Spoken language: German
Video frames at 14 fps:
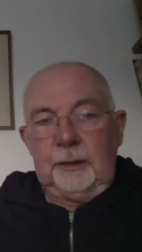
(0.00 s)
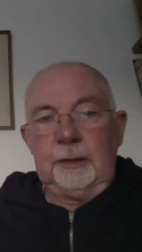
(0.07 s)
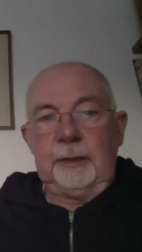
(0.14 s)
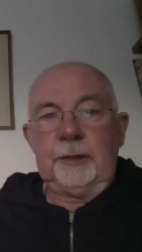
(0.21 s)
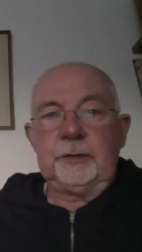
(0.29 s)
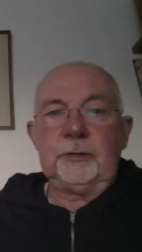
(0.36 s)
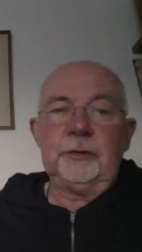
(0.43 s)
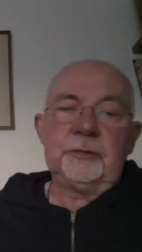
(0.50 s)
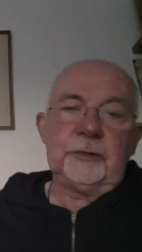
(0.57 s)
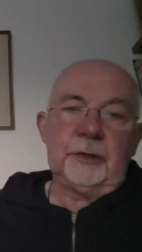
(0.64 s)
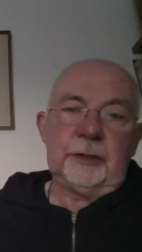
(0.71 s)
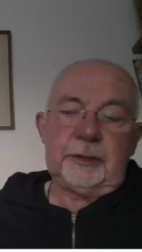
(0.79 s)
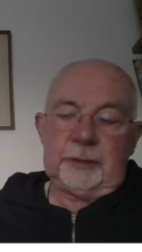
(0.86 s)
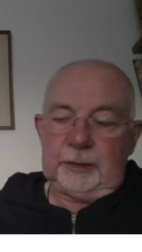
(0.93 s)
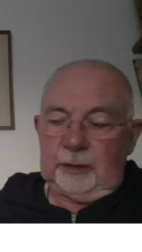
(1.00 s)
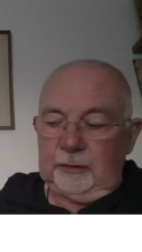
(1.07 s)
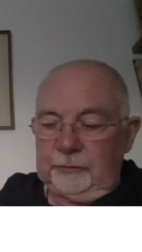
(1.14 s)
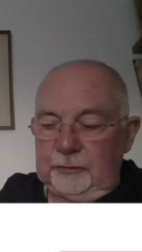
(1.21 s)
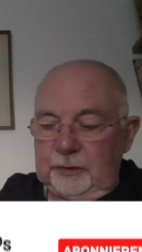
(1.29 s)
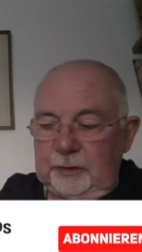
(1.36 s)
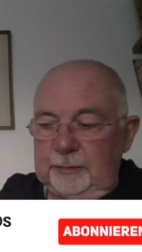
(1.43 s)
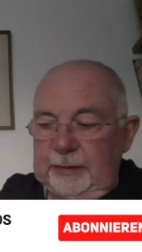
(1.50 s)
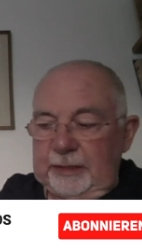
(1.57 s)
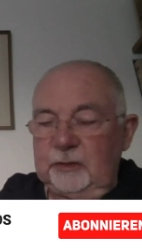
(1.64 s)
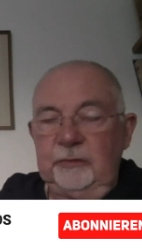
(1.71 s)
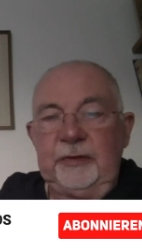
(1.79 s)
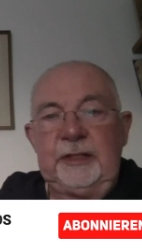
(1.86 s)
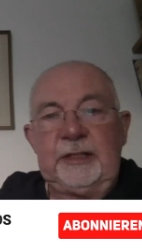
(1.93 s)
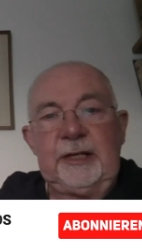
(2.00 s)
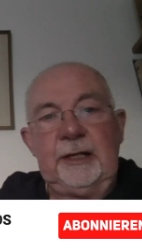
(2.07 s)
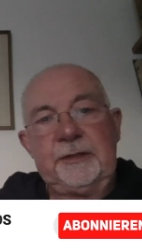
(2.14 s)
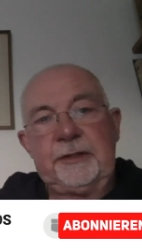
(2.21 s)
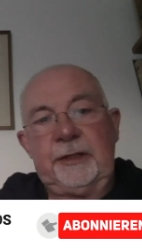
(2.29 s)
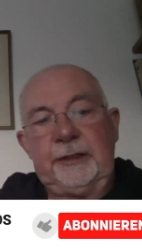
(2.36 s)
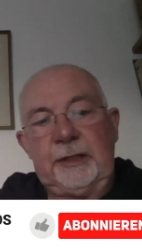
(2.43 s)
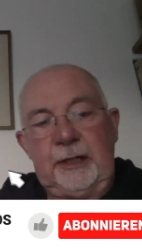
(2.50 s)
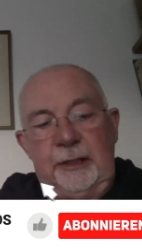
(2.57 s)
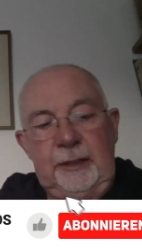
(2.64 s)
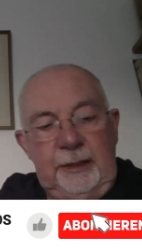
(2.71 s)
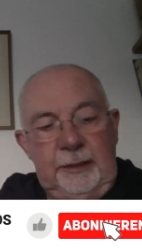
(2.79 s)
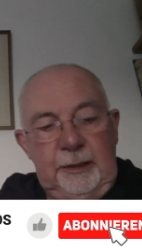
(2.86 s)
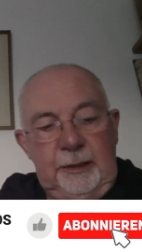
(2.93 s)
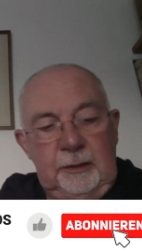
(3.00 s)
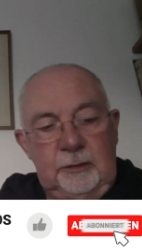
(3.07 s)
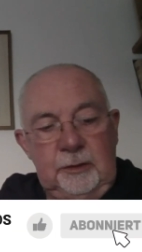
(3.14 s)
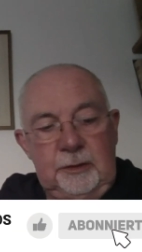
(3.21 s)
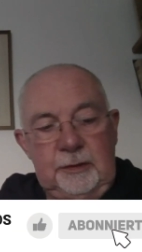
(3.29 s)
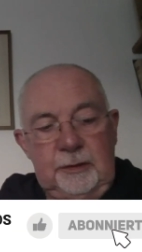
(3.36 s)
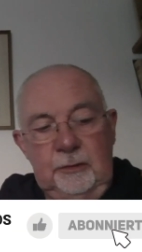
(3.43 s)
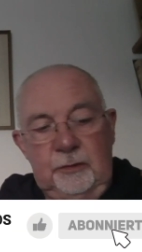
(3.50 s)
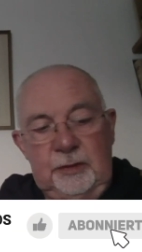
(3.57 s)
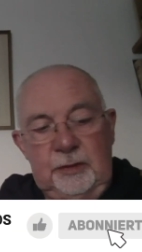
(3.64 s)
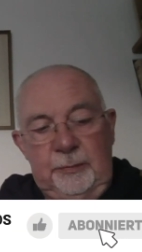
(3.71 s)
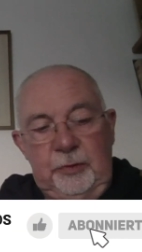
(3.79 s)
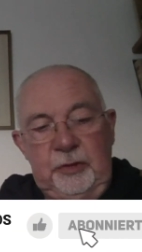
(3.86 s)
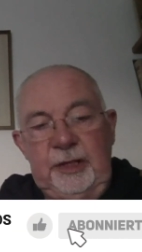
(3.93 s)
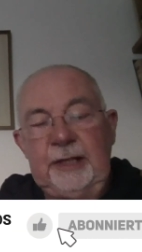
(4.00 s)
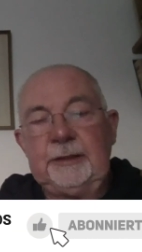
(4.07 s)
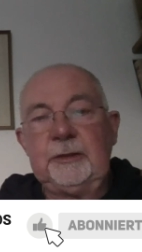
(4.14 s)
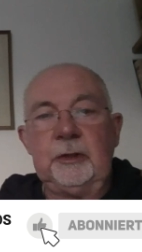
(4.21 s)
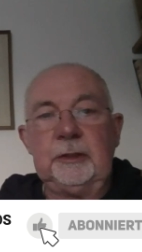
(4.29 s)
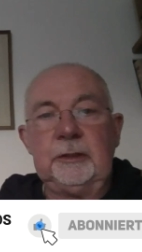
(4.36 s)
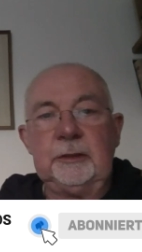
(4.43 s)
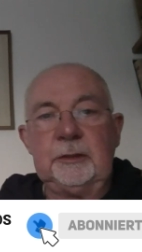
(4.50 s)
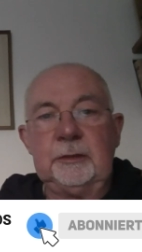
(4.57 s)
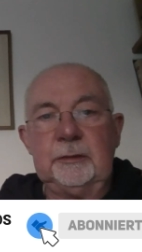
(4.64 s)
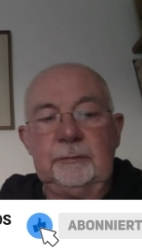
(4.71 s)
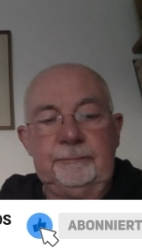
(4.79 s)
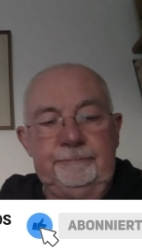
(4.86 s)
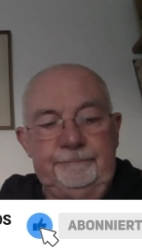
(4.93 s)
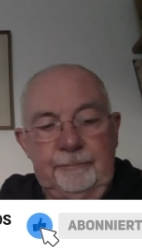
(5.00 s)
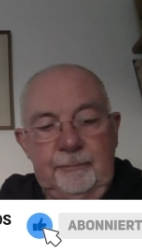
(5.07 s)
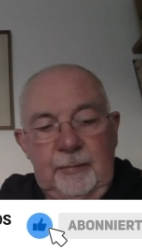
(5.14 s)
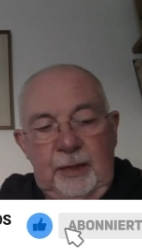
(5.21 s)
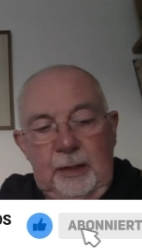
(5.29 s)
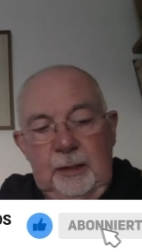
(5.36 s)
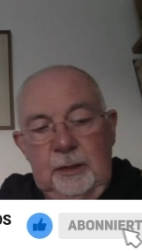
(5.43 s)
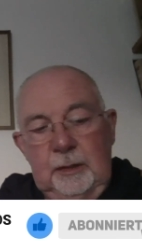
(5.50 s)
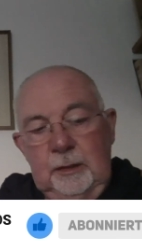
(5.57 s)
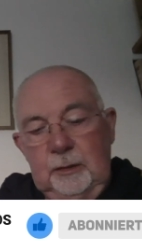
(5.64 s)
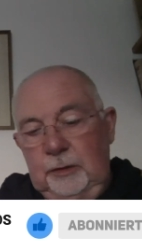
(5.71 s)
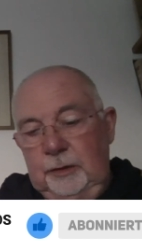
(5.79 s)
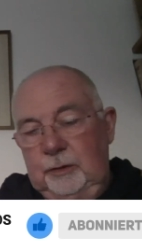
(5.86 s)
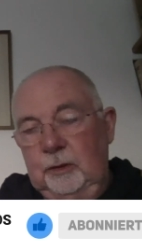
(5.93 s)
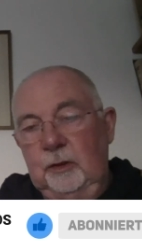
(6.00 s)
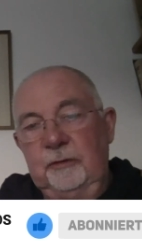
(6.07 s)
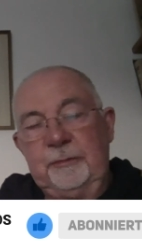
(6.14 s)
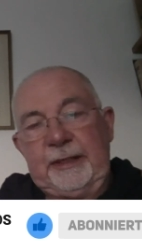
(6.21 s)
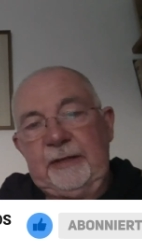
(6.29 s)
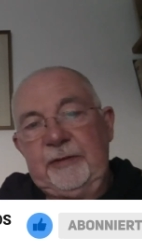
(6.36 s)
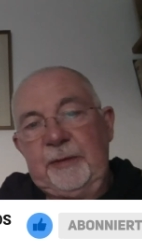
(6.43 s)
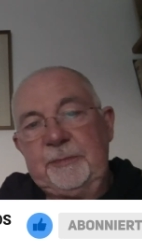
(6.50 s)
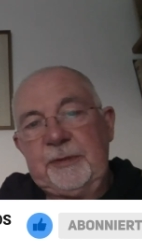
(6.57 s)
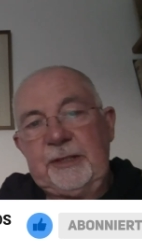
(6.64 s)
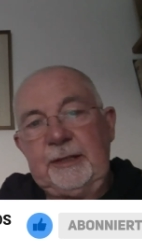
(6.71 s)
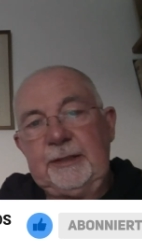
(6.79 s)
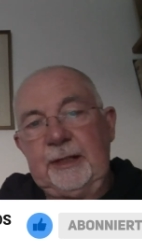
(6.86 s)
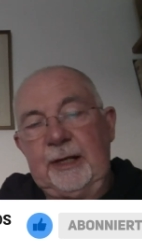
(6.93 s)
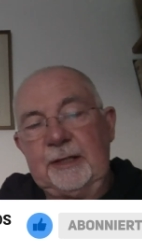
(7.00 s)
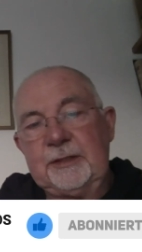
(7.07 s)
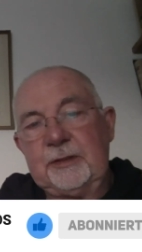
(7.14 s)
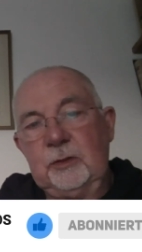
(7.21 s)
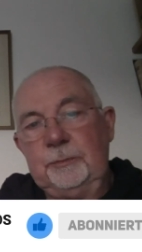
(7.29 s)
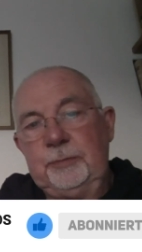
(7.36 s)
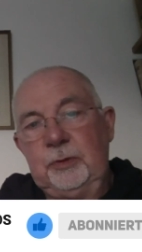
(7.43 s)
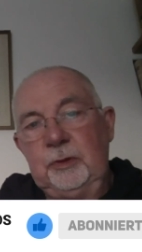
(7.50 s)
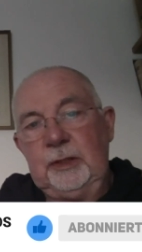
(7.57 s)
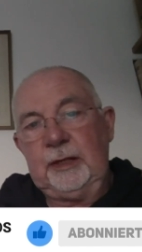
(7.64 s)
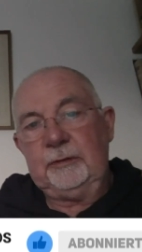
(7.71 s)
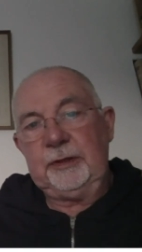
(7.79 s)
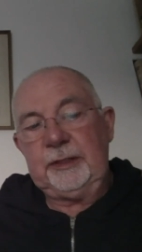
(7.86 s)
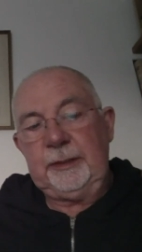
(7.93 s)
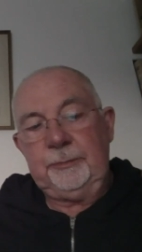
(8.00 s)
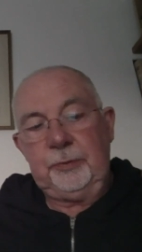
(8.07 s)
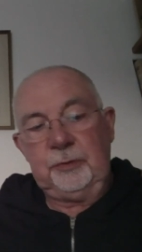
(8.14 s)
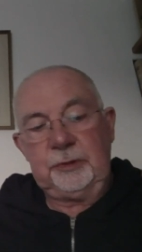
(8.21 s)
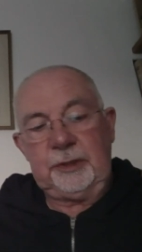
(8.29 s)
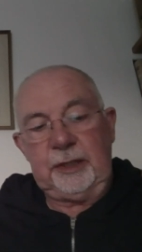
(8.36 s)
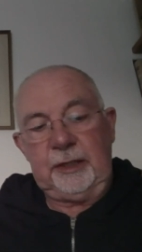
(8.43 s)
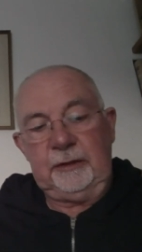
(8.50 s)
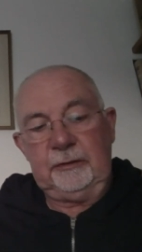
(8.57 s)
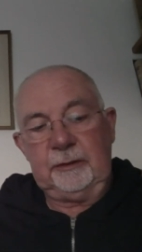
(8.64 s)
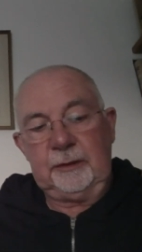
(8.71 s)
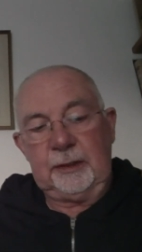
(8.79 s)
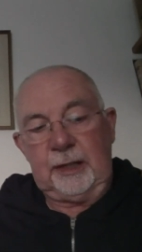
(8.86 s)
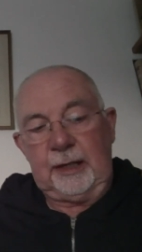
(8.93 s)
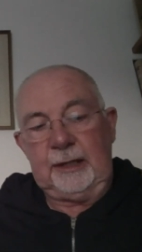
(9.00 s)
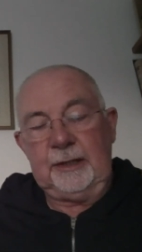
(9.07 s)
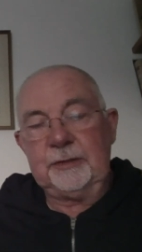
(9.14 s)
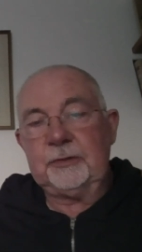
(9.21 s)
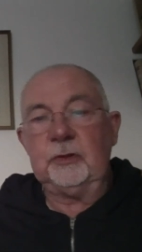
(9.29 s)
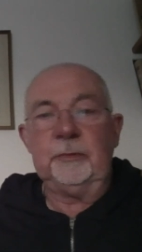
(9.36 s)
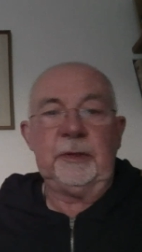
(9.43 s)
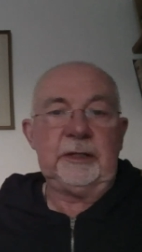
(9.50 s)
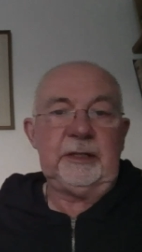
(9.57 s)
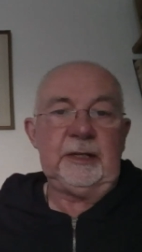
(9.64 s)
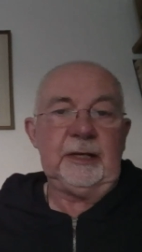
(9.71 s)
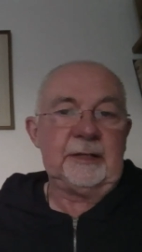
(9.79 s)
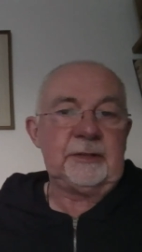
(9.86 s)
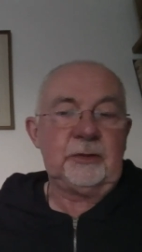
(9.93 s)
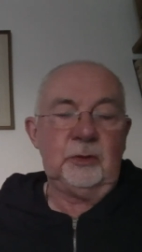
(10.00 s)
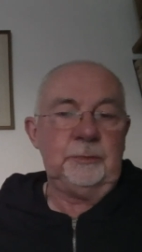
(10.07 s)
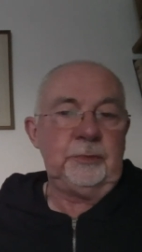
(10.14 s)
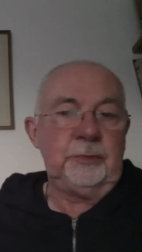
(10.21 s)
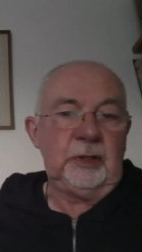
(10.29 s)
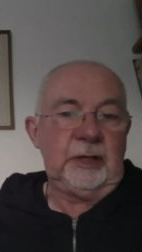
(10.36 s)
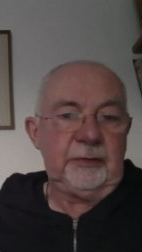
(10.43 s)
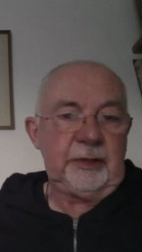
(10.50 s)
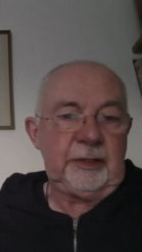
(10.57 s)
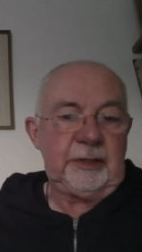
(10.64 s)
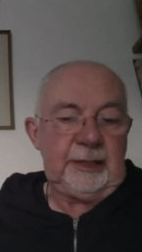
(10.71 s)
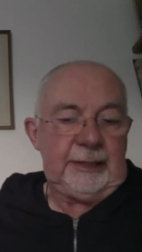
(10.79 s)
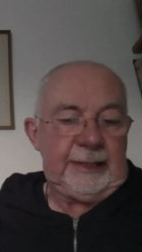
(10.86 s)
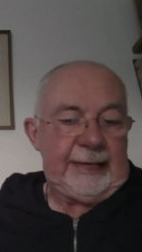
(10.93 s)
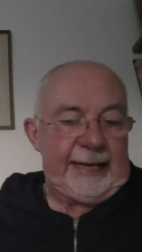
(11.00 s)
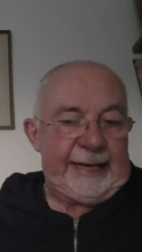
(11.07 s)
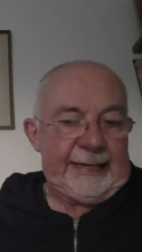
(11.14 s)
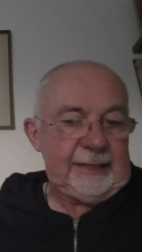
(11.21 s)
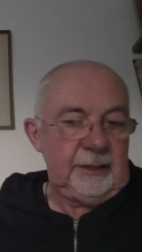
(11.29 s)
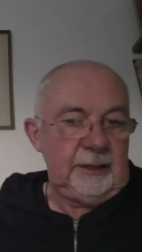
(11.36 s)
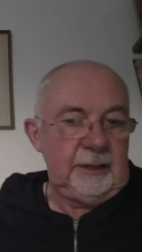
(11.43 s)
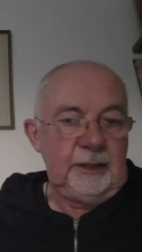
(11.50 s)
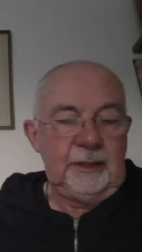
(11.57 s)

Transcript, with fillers: Ich grüße euch auf unserem Astrovitalis-Kanal, den ihr kostenlos abonnieren könnt. Ihr könnt auch auf meiner Webseite astropolarity.de alles über die Astropolarity-Lehre